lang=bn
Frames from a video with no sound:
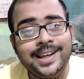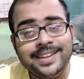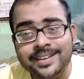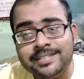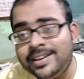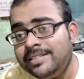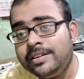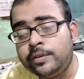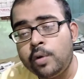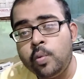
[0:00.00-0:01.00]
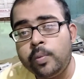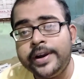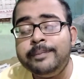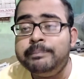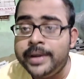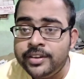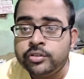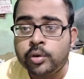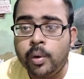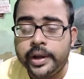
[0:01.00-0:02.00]
লেজার জেট যেরকম উপরে
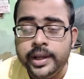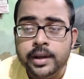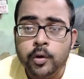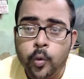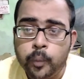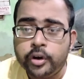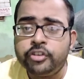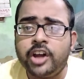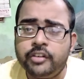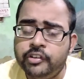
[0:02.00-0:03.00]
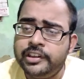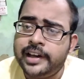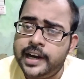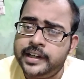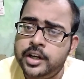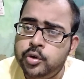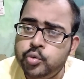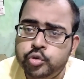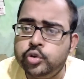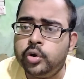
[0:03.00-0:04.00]
পেস্ট করে উপরে সারফেসে কালিটা একটু
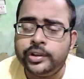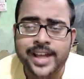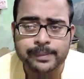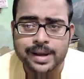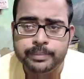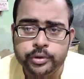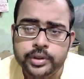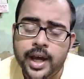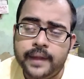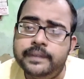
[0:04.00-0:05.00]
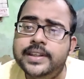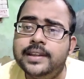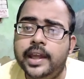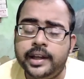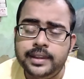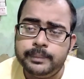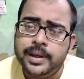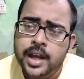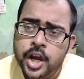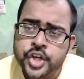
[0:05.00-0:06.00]
উঁচু হয়ে থাকবে আপনি যদি হাত দিয়ে দেখেন
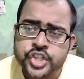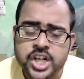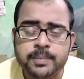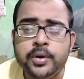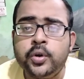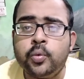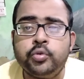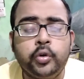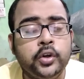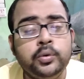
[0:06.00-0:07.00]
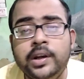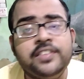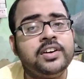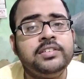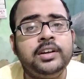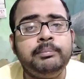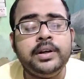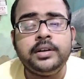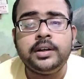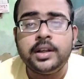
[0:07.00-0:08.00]
দেখবেন সামান্য উঁচু কিন্তু লেজার জেট
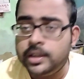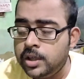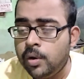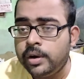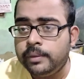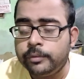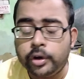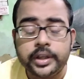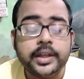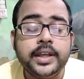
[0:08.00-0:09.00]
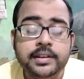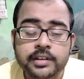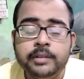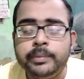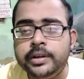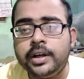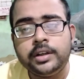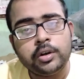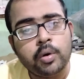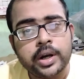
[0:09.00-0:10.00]
প্রিন্টারটা কী করে সরি ইংজেট
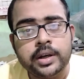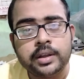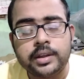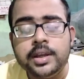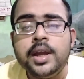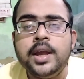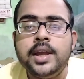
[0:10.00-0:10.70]
প্রিন্টারটা করেটা কি